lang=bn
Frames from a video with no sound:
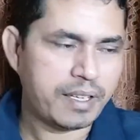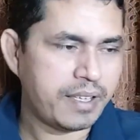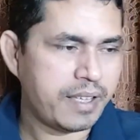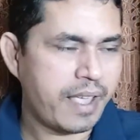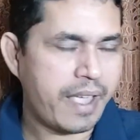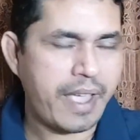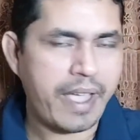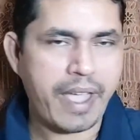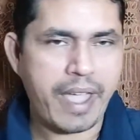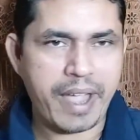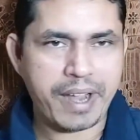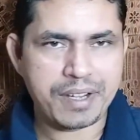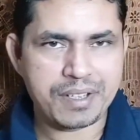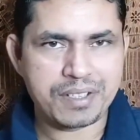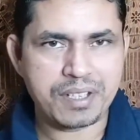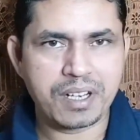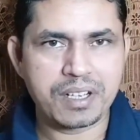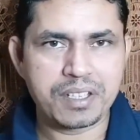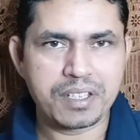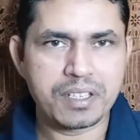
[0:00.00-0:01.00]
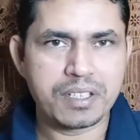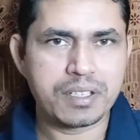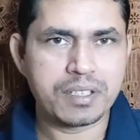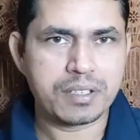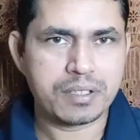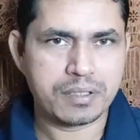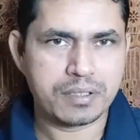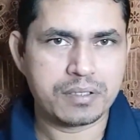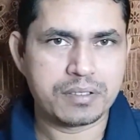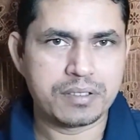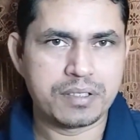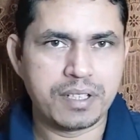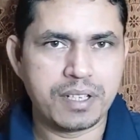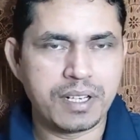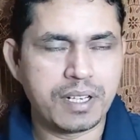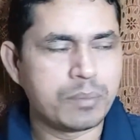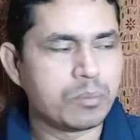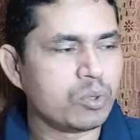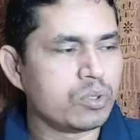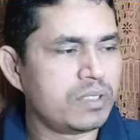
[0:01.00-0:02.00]
এই এক টাঙ্কি
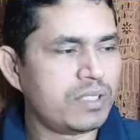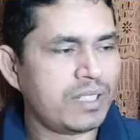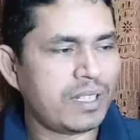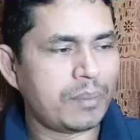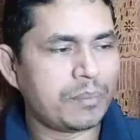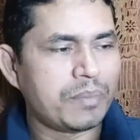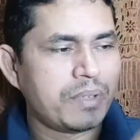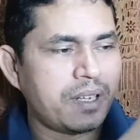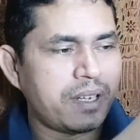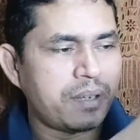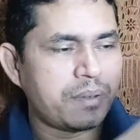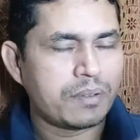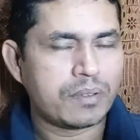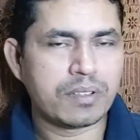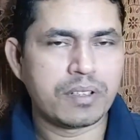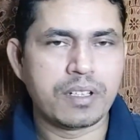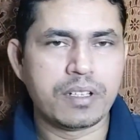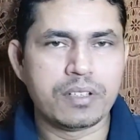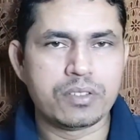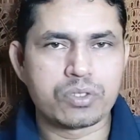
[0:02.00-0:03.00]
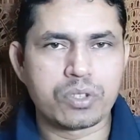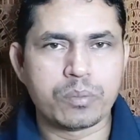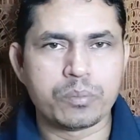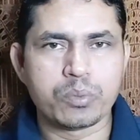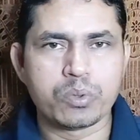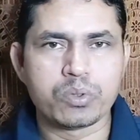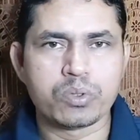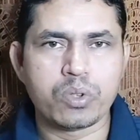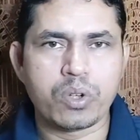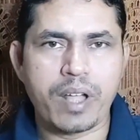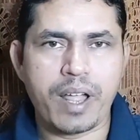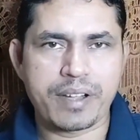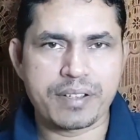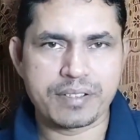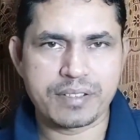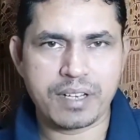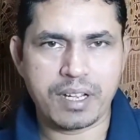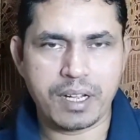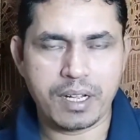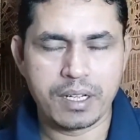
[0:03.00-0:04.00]
তেলের মধ্যে আপনার এই সম্পূর্ণ
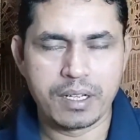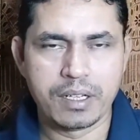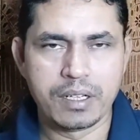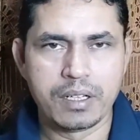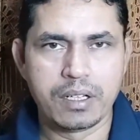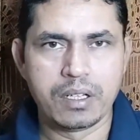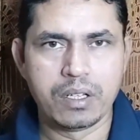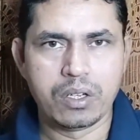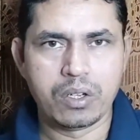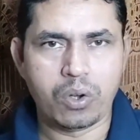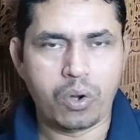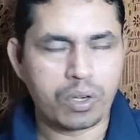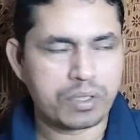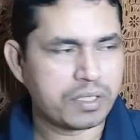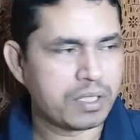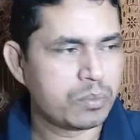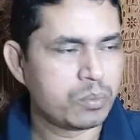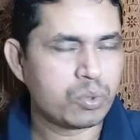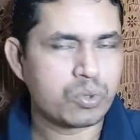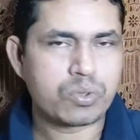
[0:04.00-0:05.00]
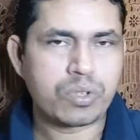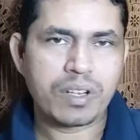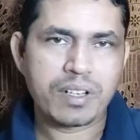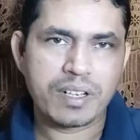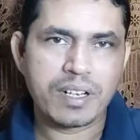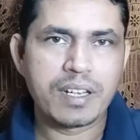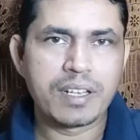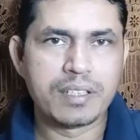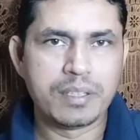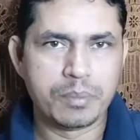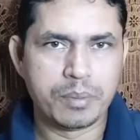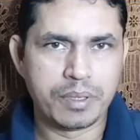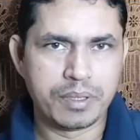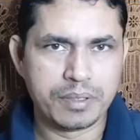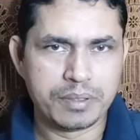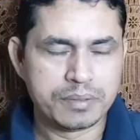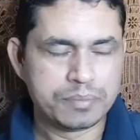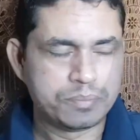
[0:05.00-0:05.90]
একটা অকটেন বুস্টার ঢেলে দিবেন